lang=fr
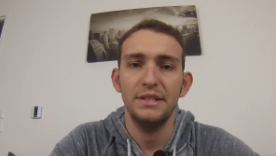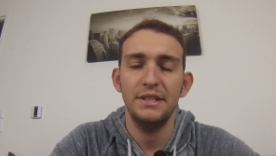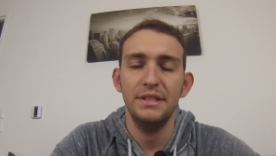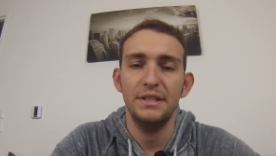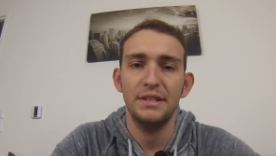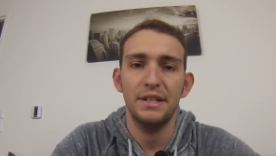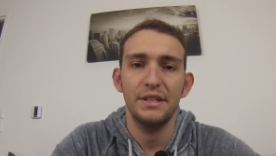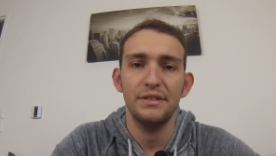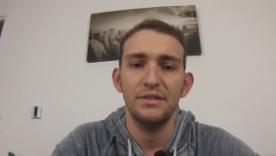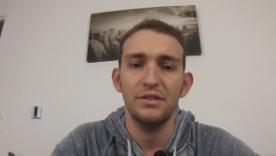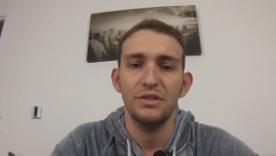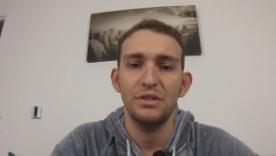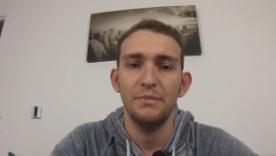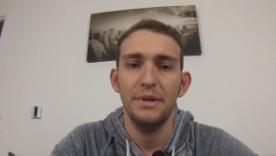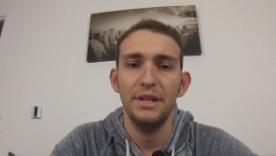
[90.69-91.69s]
10, 15
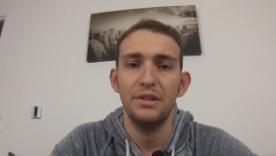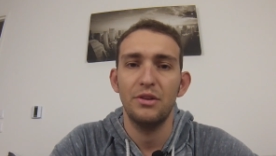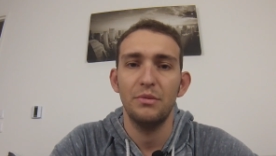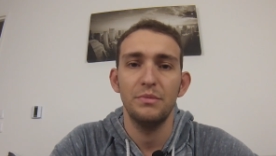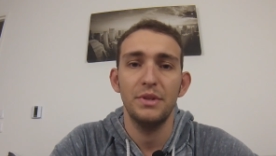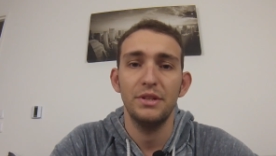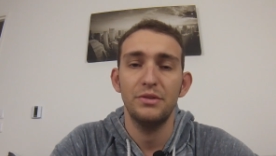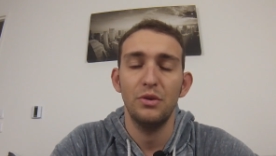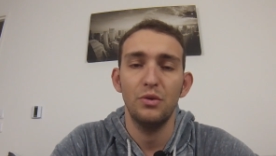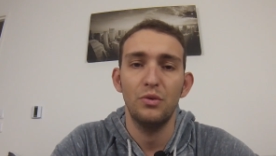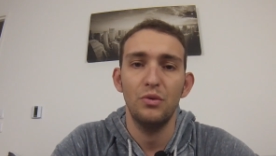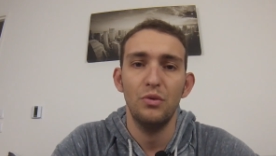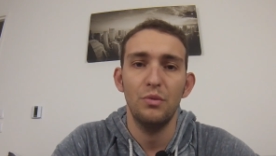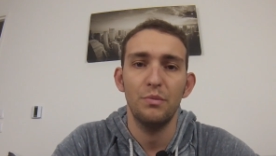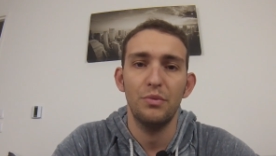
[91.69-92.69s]
cm comme d'un seul
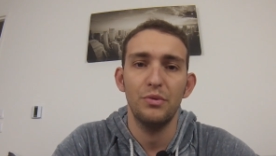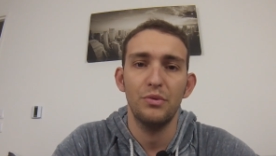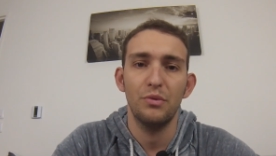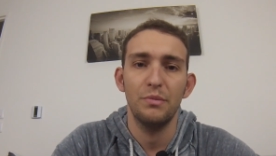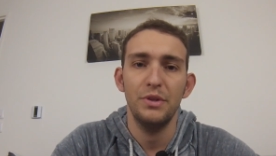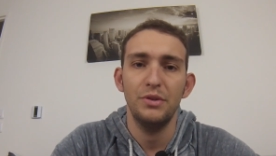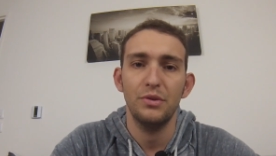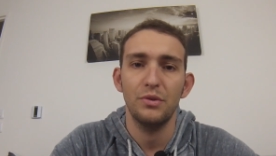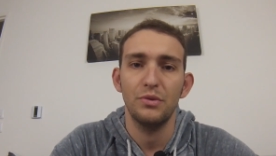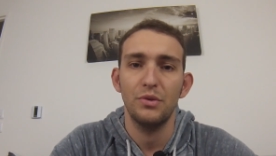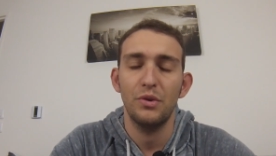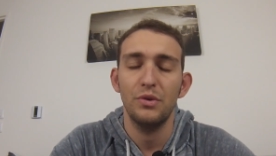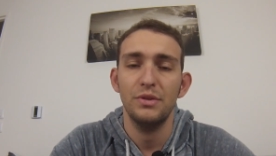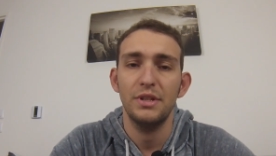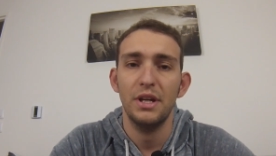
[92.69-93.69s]
coup, on peut tomber sur une
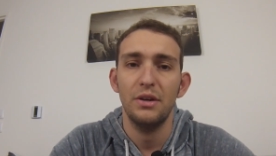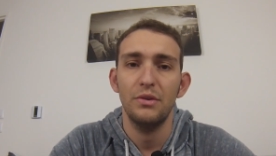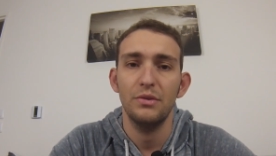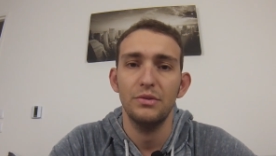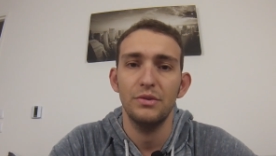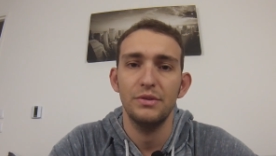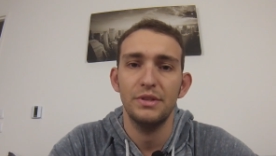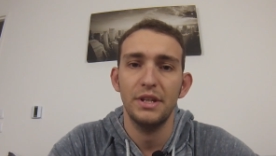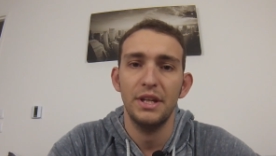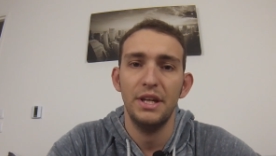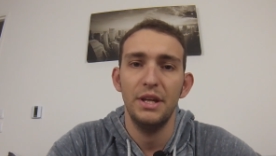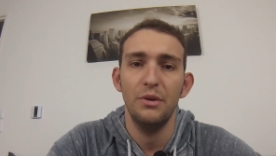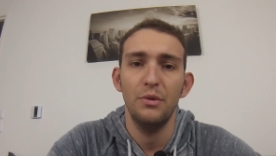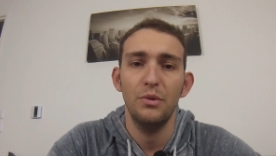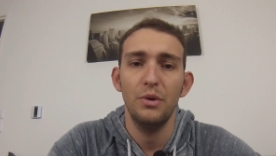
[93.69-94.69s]
grosse carangue de 5
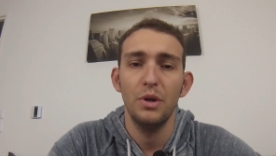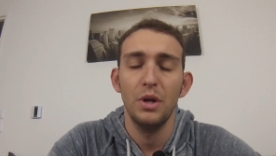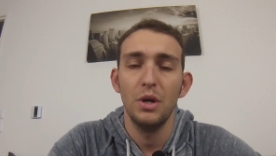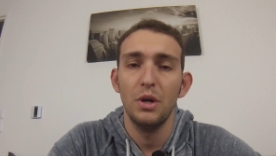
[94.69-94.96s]
kg